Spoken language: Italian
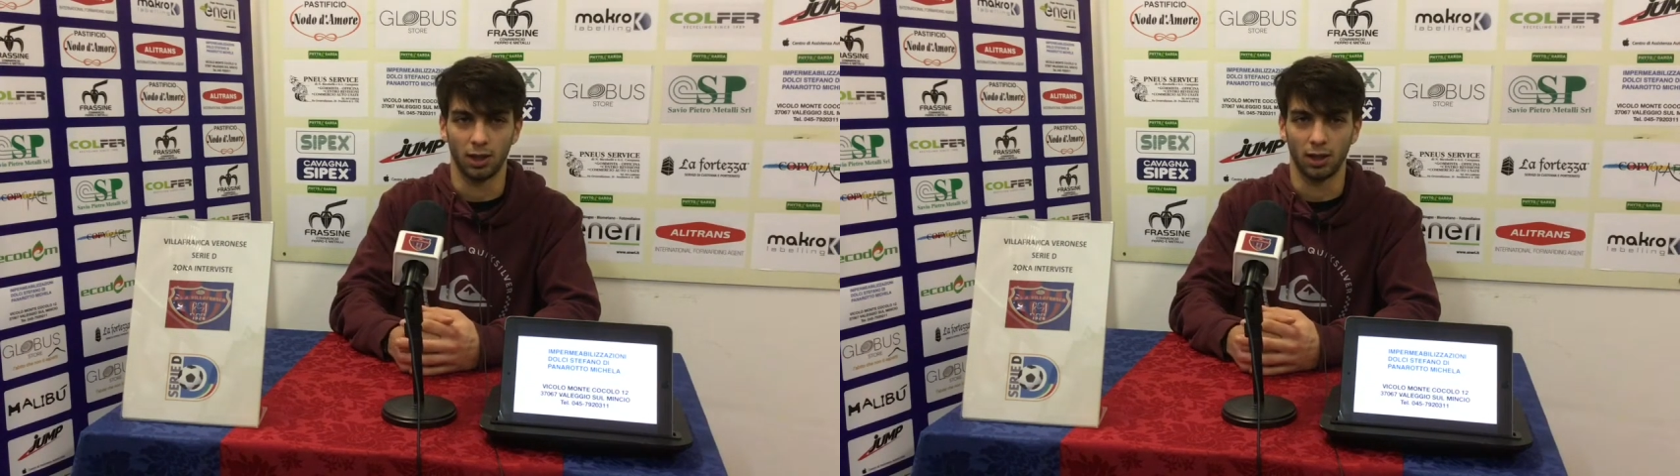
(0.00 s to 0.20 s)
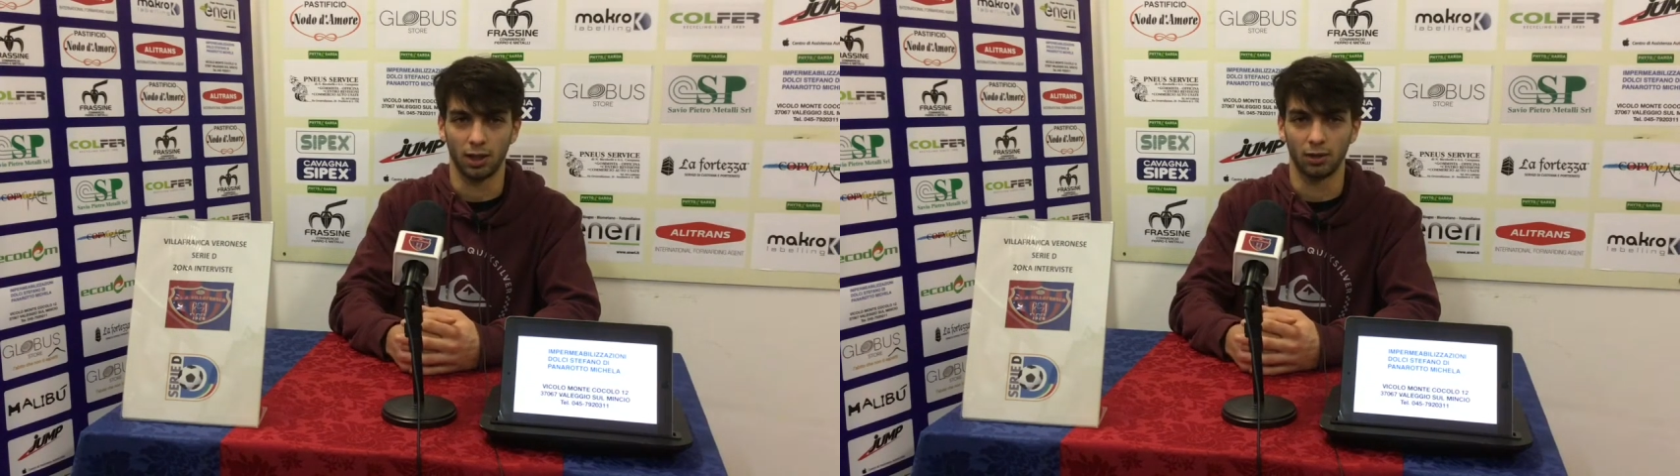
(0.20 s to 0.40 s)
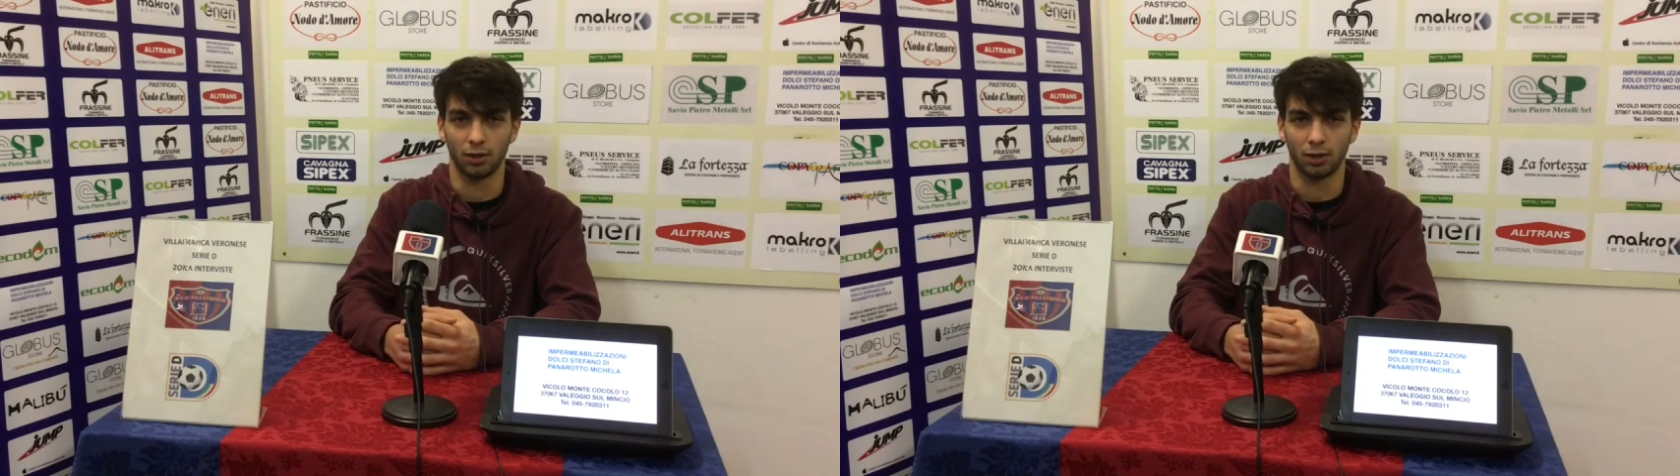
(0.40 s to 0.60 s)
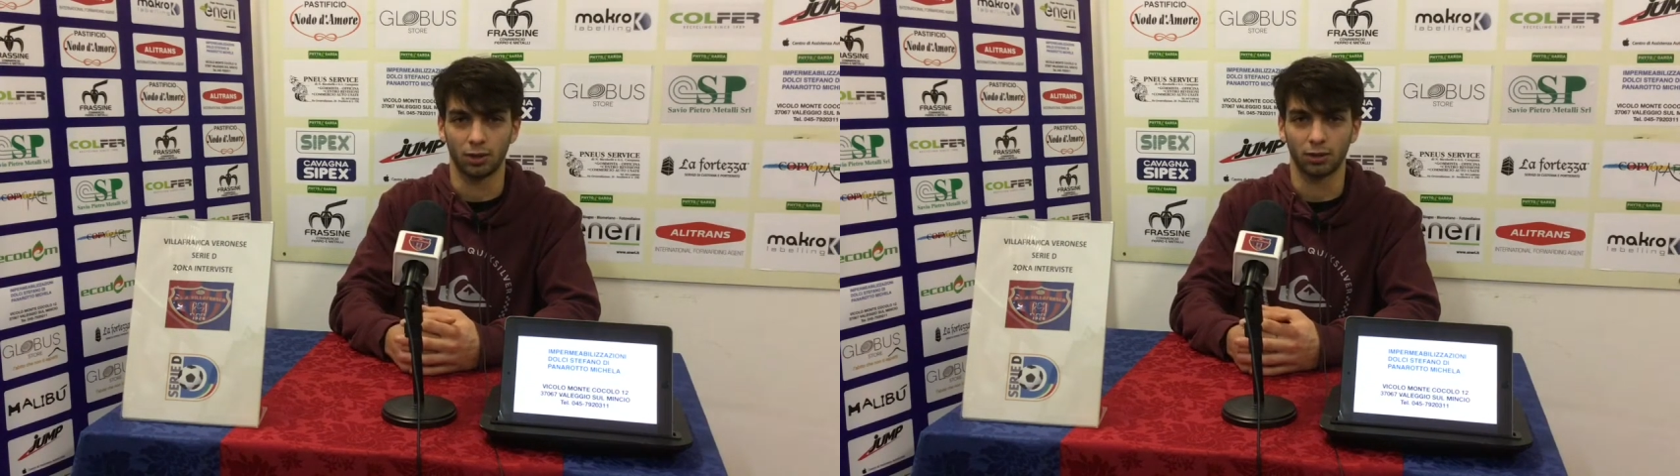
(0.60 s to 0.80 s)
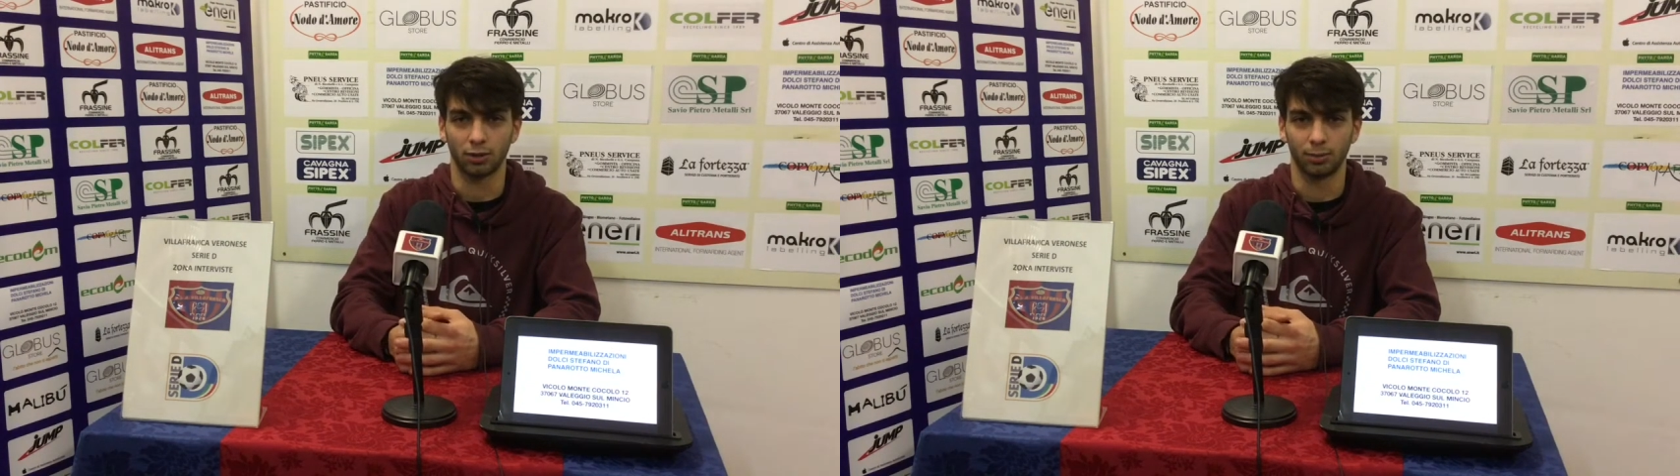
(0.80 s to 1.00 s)
e lo
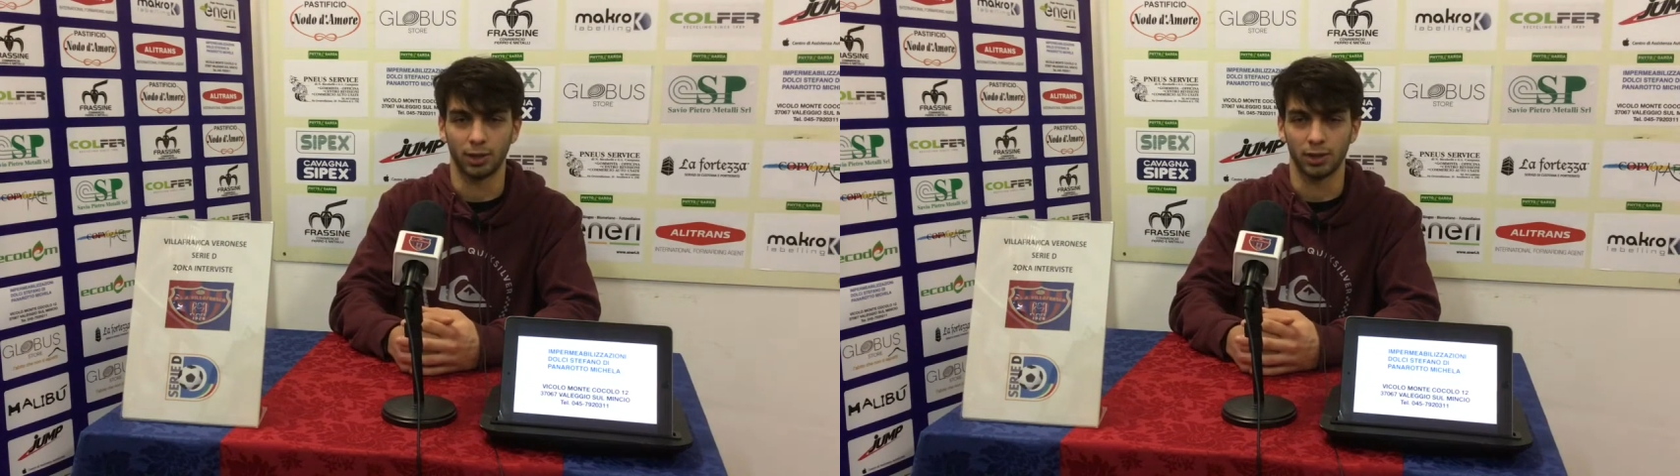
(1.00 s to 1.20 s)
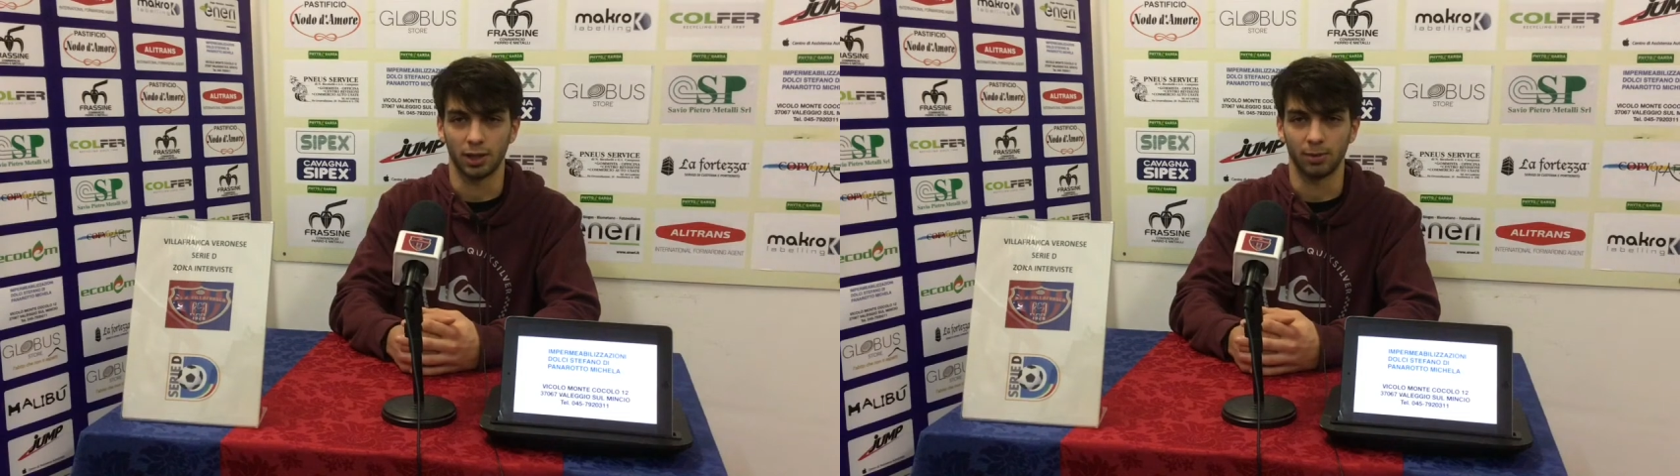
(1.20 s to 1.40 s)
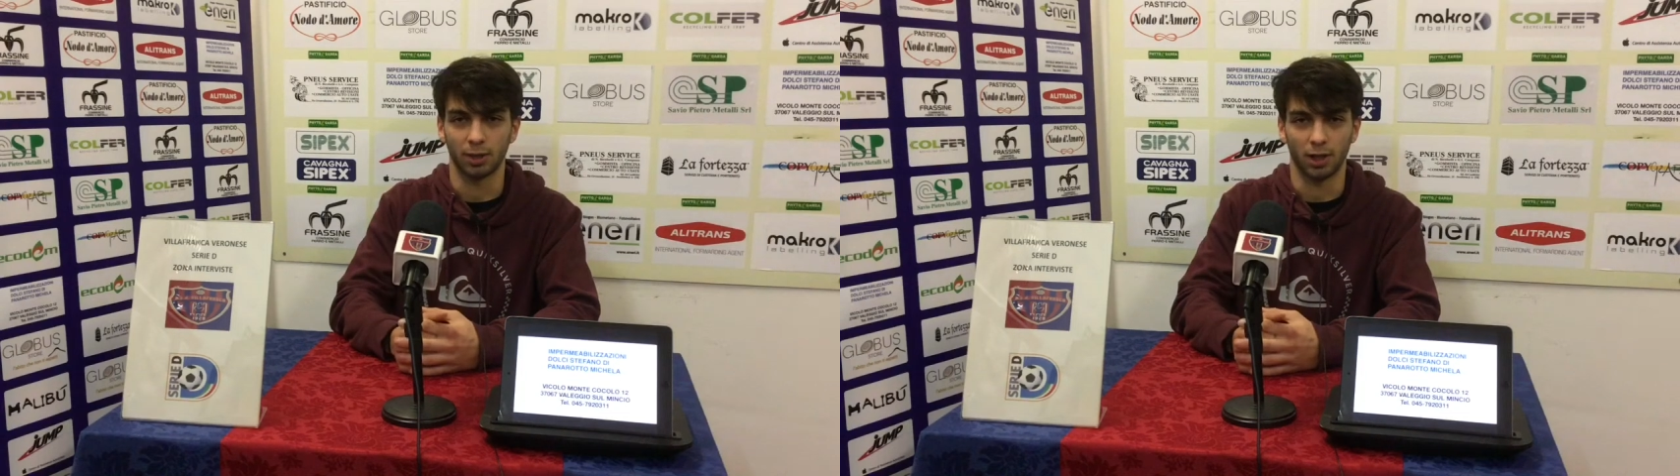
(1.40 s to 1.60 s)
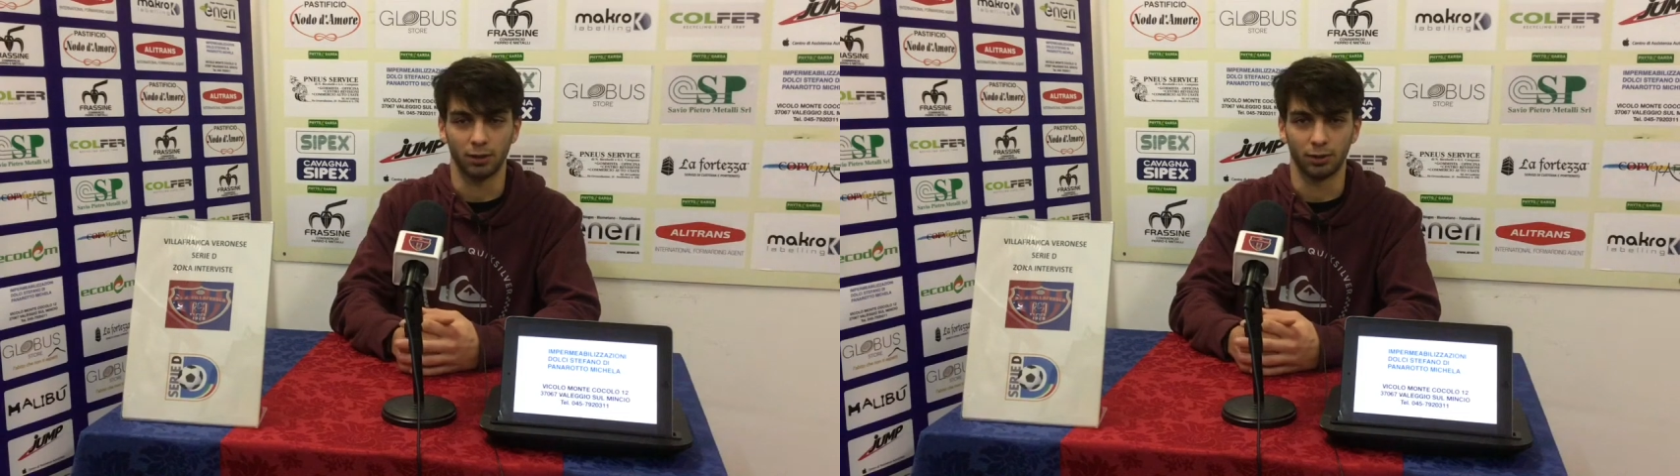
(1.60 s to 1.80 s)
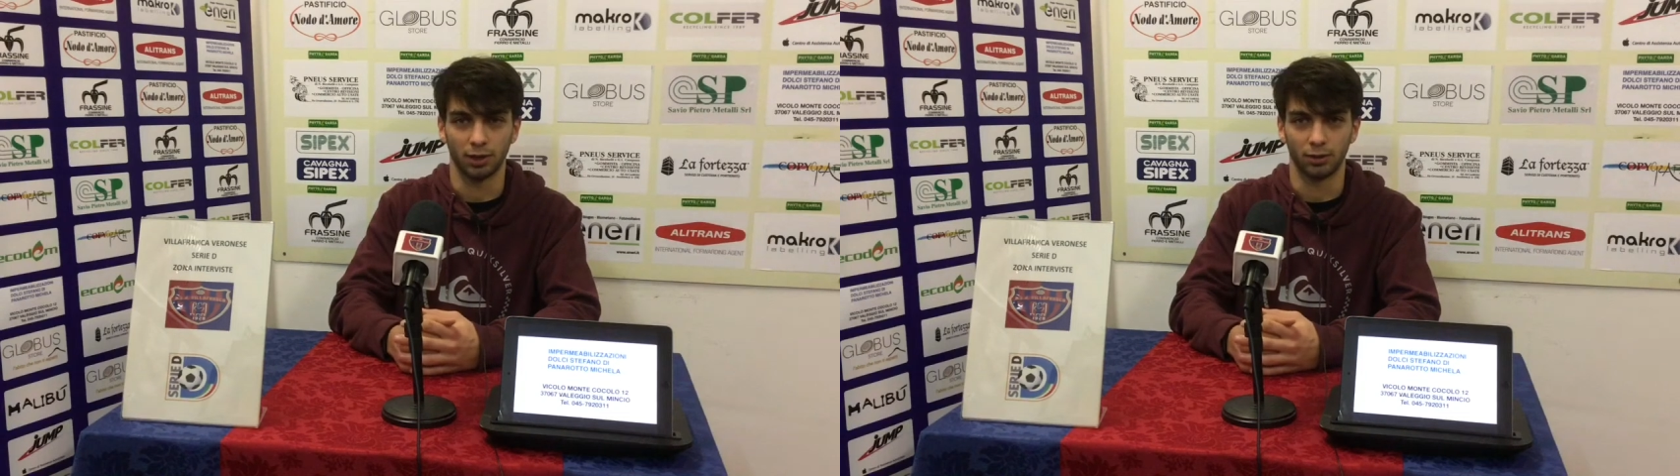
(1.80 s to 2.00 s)
ricordo con piacere perché ha
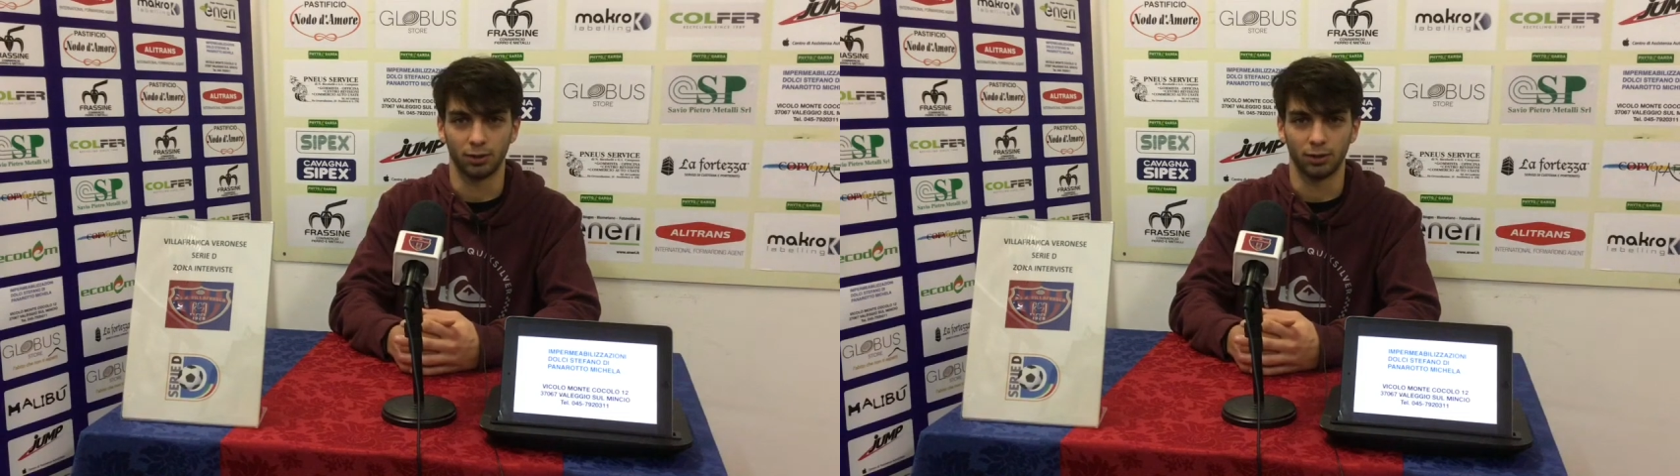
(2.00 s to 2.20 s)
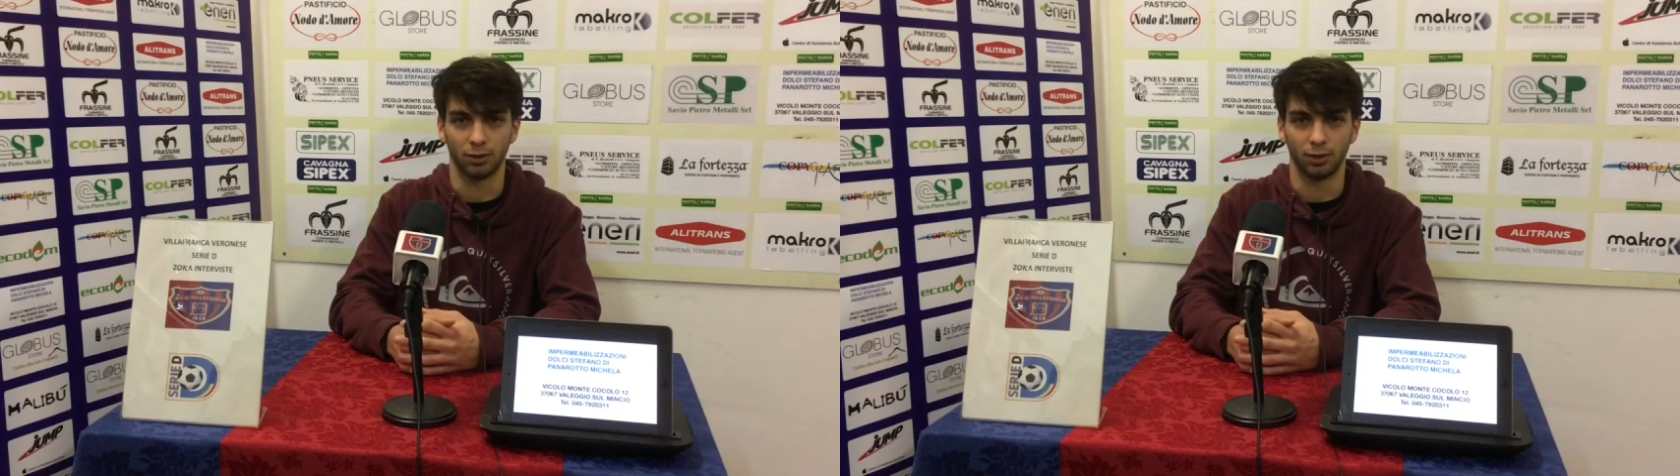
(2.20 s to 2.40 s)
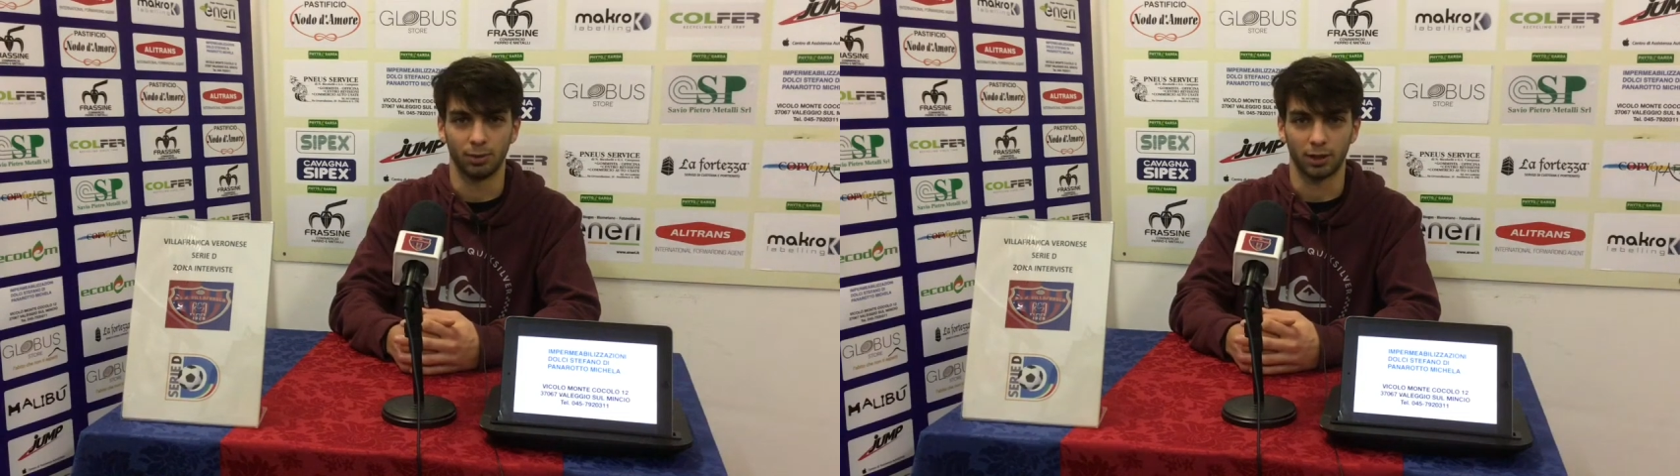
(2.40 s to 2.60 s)
aiutato